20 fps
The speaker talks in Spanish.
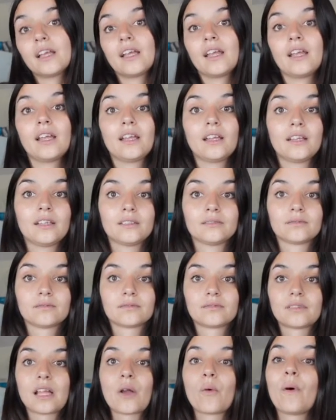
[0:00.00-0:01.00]

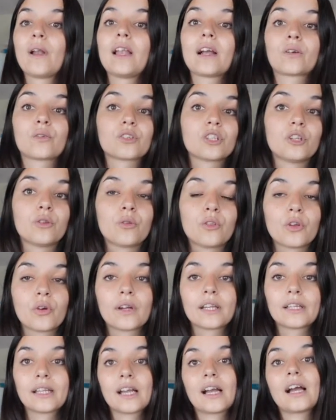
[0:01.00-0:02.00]
eh, da igual la constitución
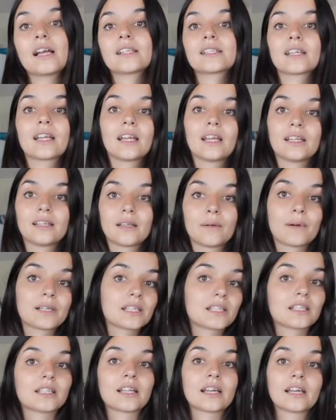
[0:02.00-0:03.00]
que tengas, que te vas
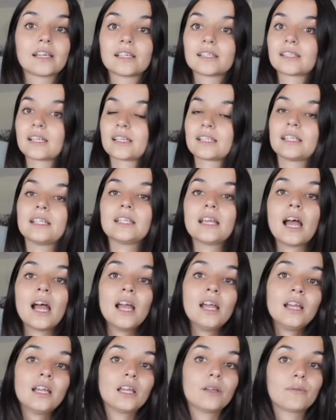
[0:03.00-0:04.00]
a sentar en esta silla
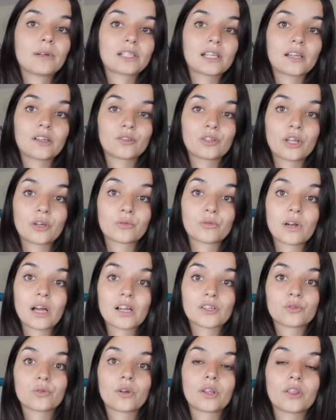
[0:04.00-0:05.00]
y vas a notar
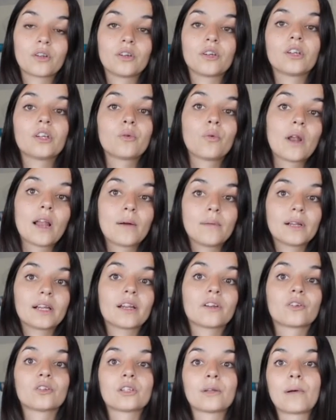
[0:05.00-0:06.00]
una sujeción inigualable que
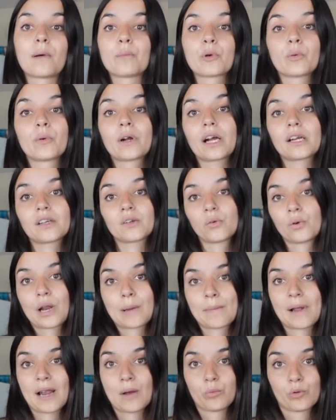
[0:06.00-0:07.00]
no te va a provocar ninguna
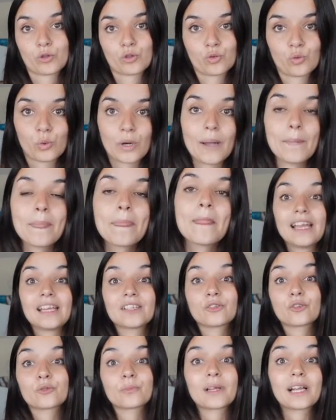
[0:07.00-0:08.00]
mala postura.
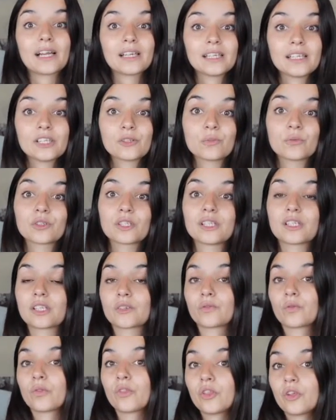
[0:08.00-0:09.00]
Estos mecanismos, y estas
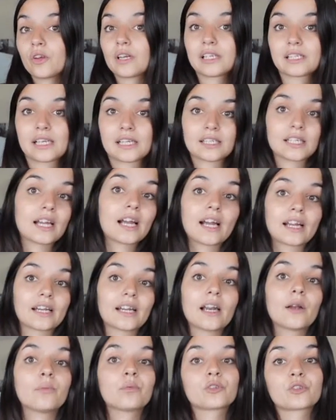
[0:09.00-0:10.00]
funciones, la silla en
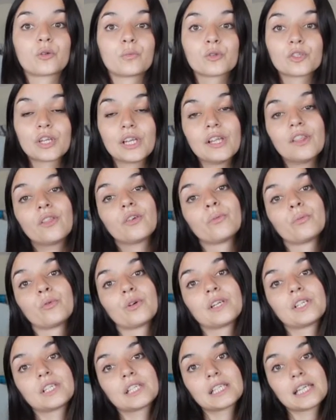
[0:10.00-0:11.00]
general, pues ¿cómo se hizo?
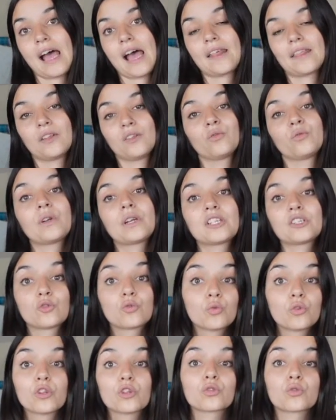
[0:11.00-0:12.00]
Pues haciendo un
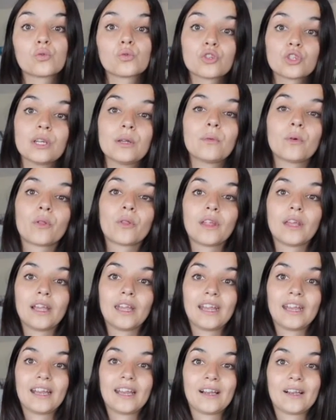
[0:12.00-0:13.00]
estudio exclusivo
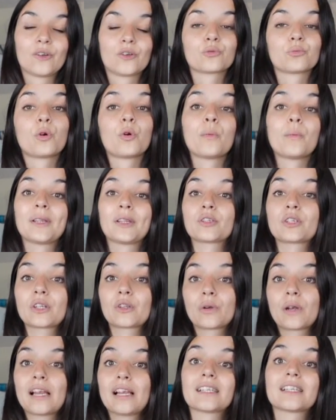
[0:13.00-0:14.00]
de los movimientos
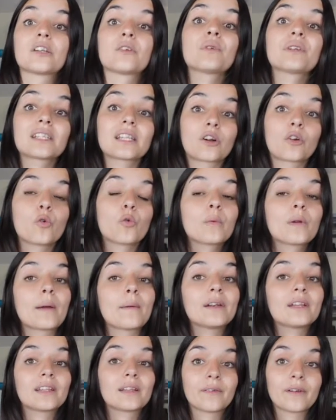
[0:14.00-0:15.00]
naturales de nuestra columna
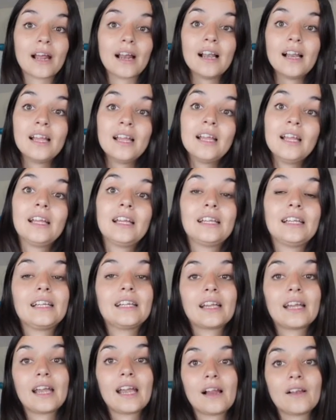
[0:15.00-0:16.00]
vertebral y
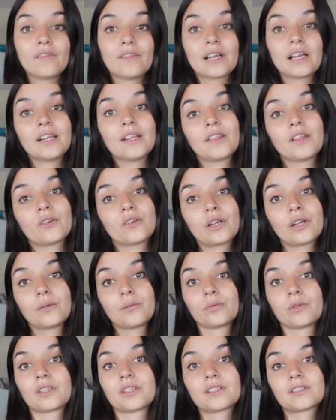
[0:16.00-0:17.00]
que al final hicieron que
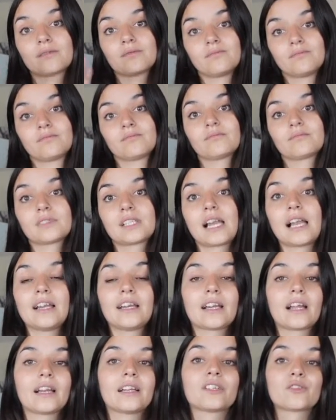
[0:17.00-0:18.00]
pues
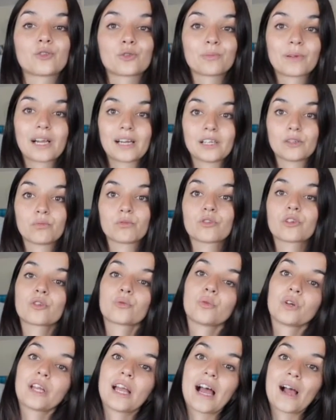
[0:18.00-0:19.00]
salieran estos mecanismos que os
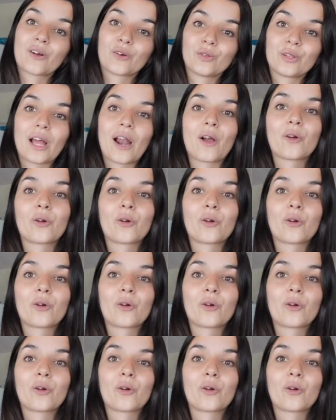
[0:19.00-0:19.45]
voy a contar a